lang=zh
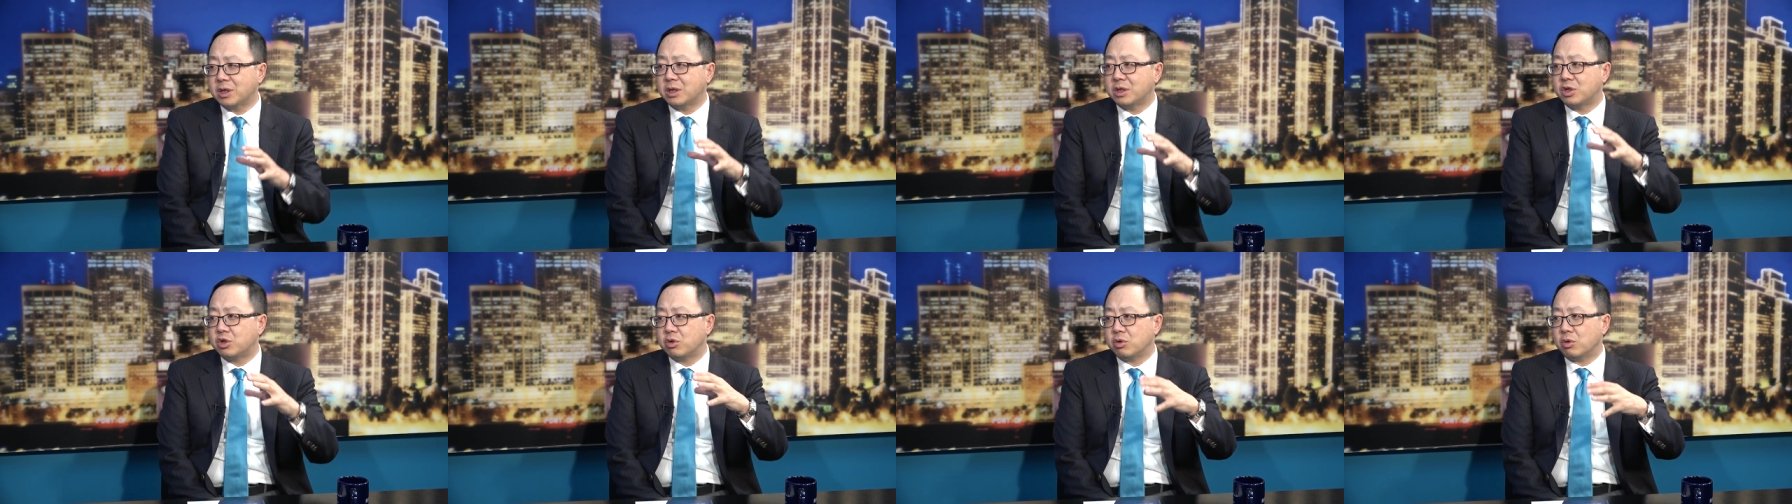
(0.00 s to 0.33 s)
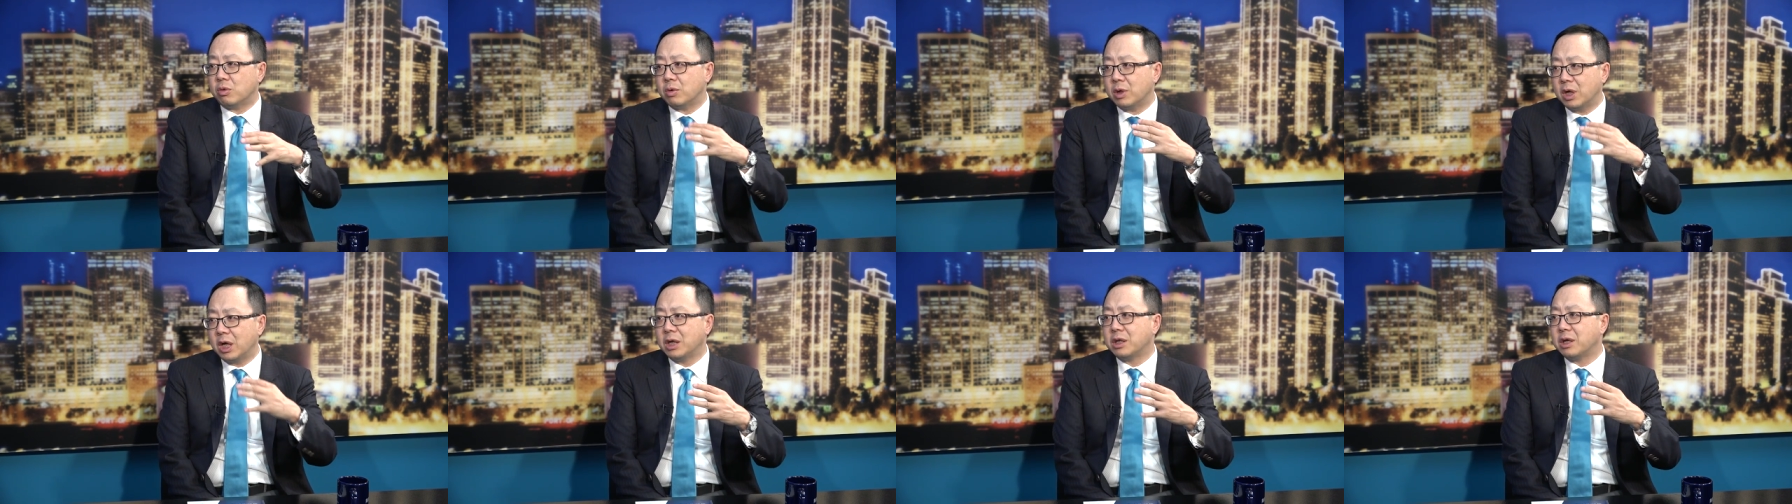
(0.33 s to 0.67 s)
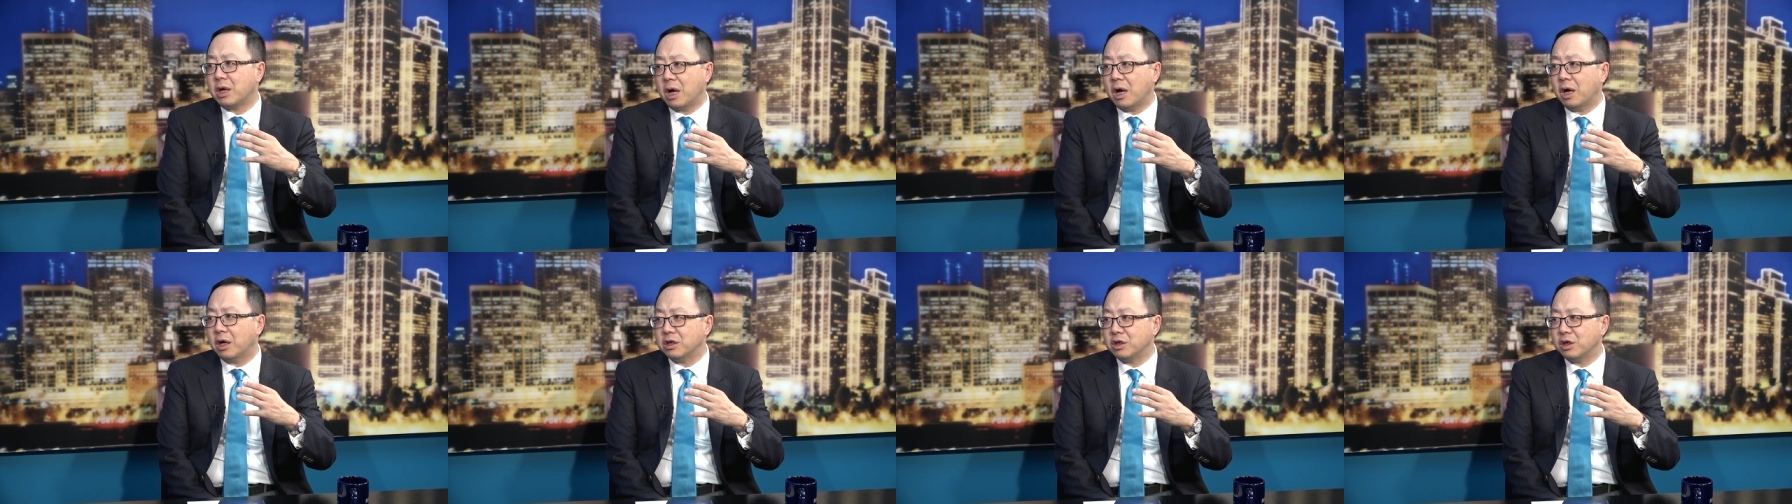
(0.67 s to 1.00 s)
酒类的
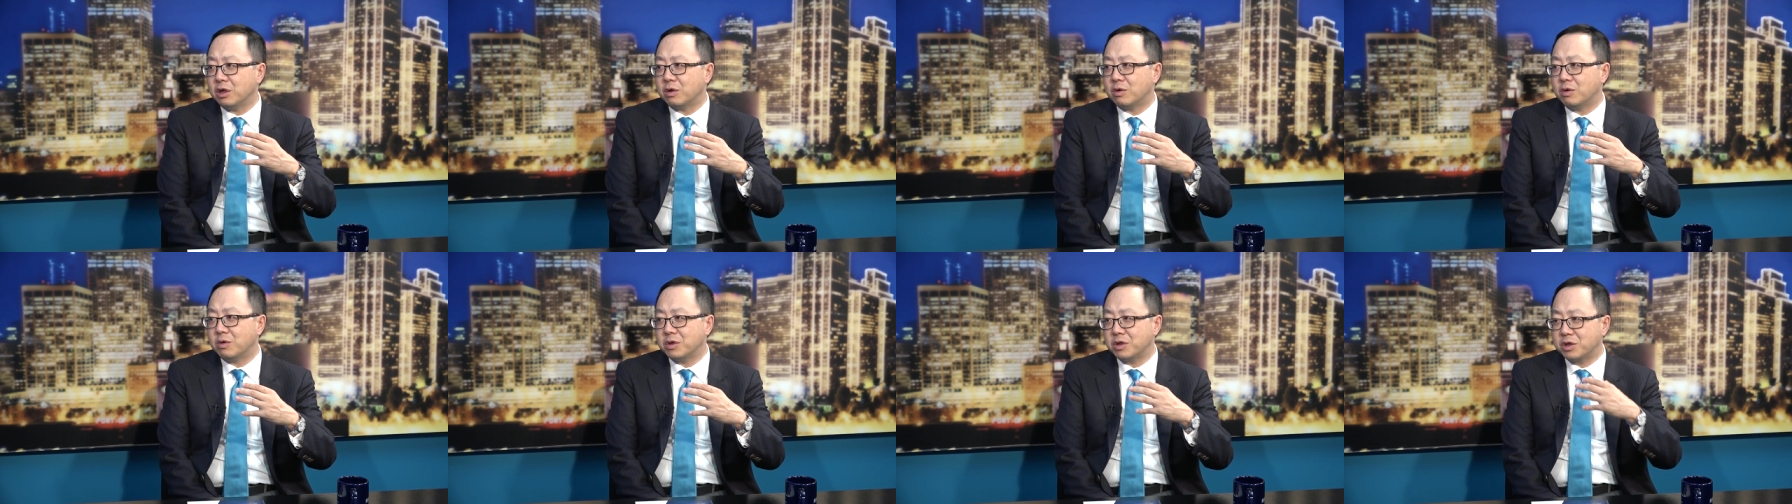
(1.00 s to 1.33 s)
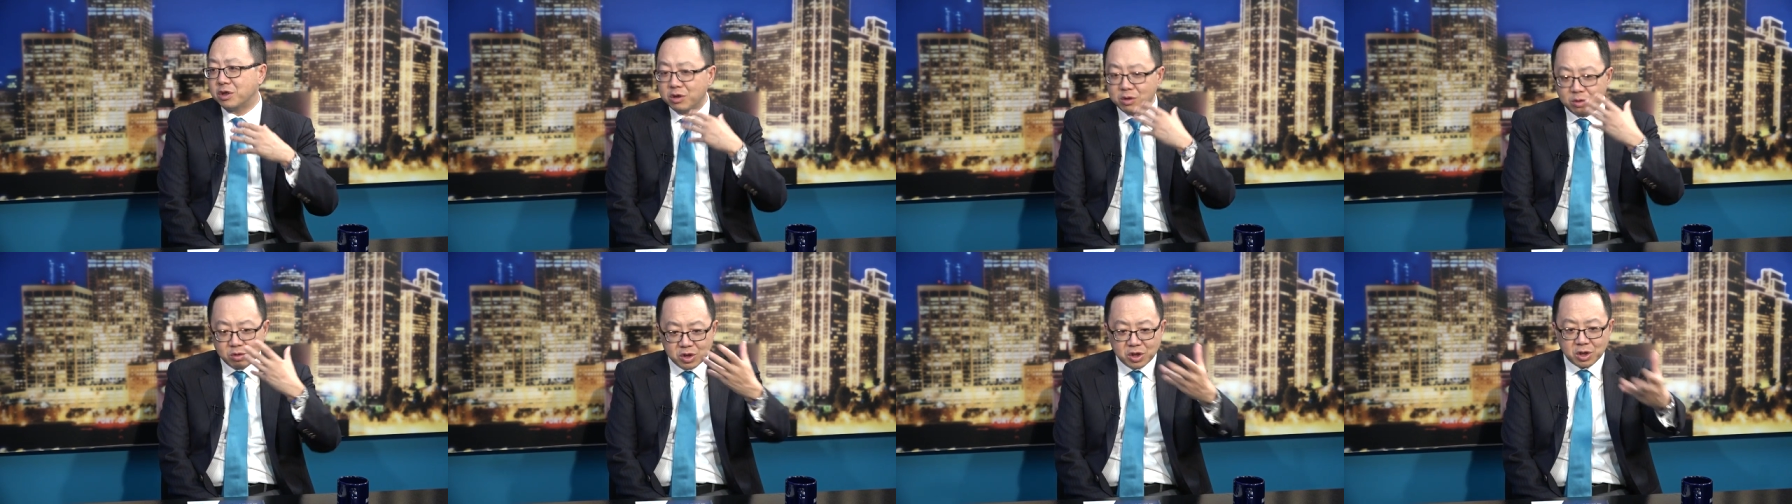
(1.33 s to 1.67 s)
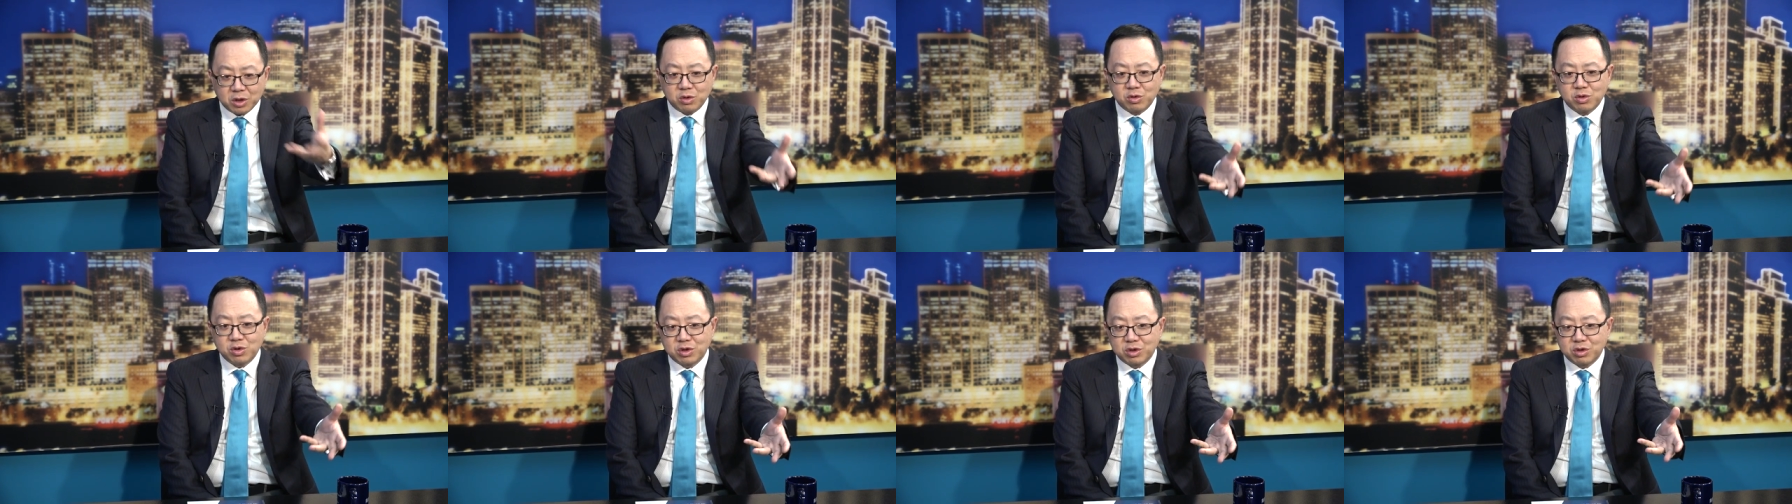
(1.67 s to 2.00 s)
行业公司都想
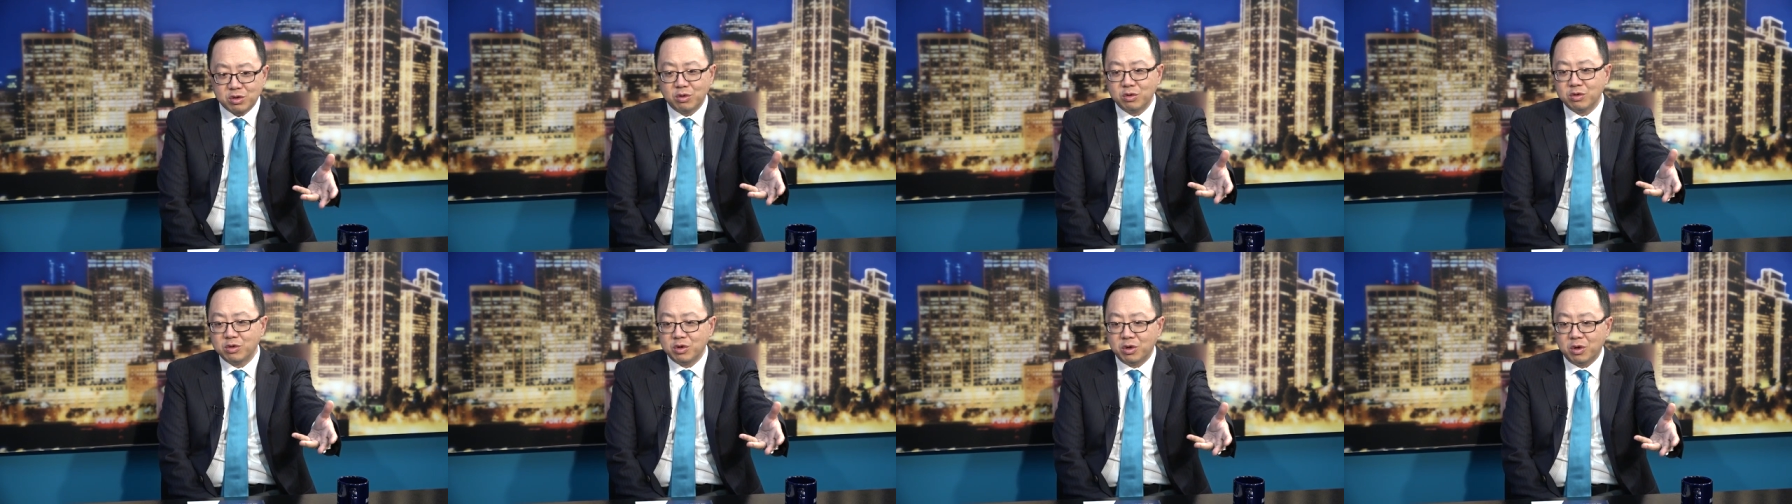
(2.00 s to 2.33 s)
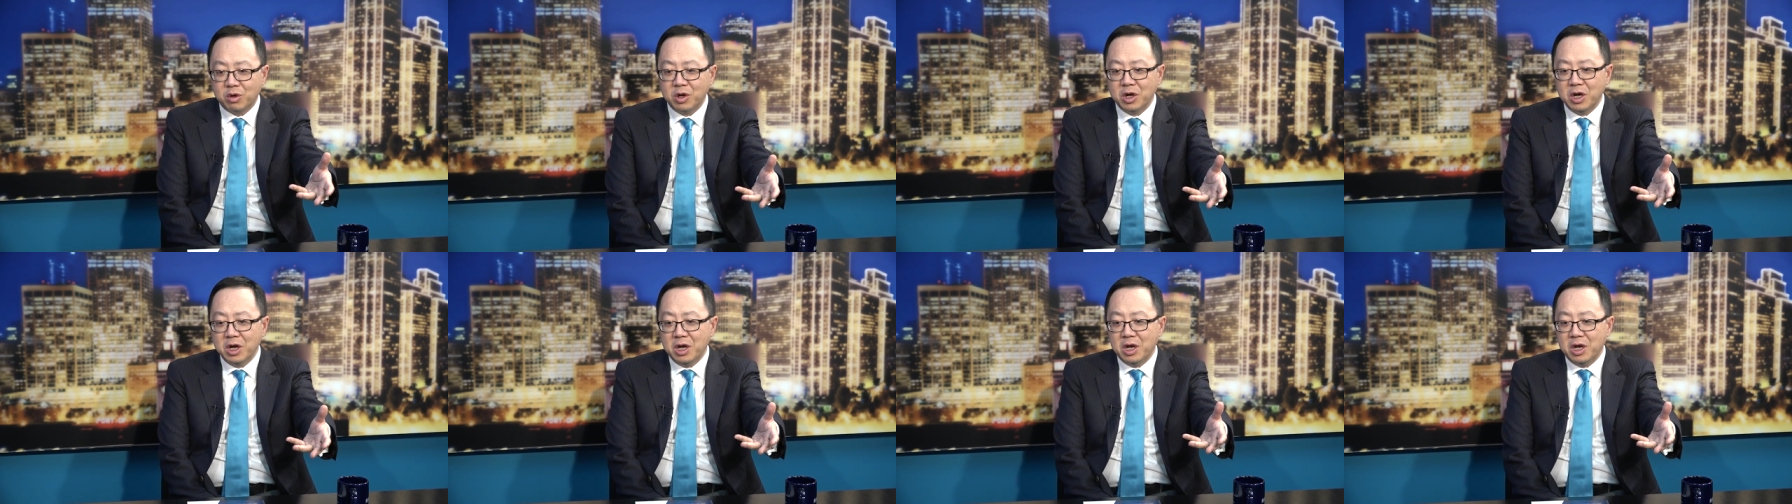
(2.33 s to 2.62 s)
去收购